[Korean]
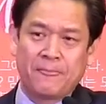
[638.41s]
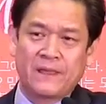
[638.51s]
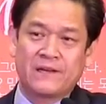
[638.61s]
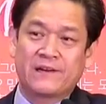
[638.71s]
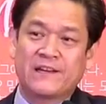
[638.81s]

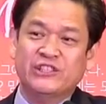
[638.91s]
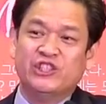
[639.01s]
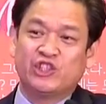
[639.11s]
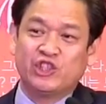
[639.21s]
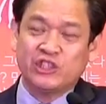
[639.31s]
그러나 이
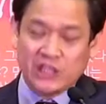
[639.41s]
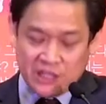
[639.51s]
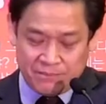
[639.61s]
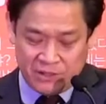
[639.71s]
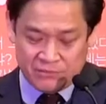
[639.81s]

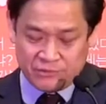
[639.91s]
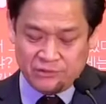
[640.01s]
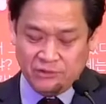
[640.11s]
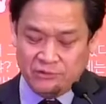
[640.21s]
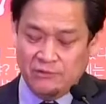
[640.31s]
신앙의
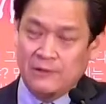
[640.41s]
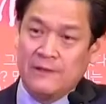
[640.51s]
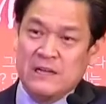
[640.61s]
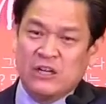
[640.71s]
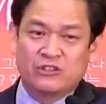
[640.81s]
믿음은요
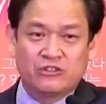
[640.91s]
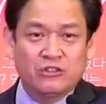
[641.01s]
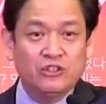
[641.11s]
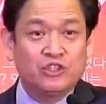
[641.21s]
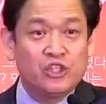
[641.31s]

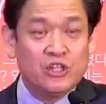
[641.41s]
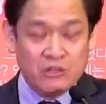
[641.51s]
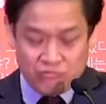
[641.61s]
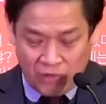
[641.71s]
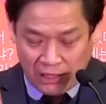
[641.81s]
어떤
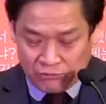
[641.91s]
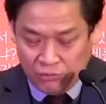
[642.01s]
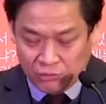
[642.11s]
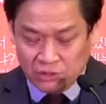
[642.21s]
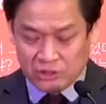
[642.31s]
시련이
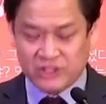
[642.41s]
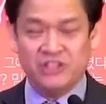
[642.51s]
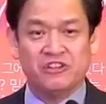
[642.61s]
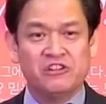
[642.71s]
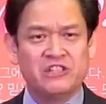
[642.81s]
와도
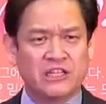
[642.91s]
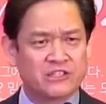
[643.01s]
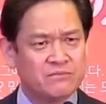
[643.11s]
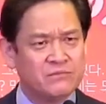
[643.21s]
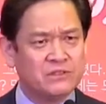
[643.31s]
흔들리지
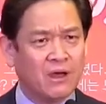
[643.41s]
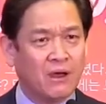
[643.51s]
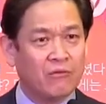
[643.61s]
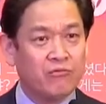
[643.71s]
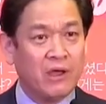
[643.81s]
않습니다.
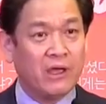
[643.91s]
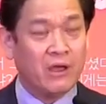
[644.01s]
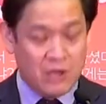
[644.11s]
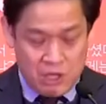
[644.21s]
왜?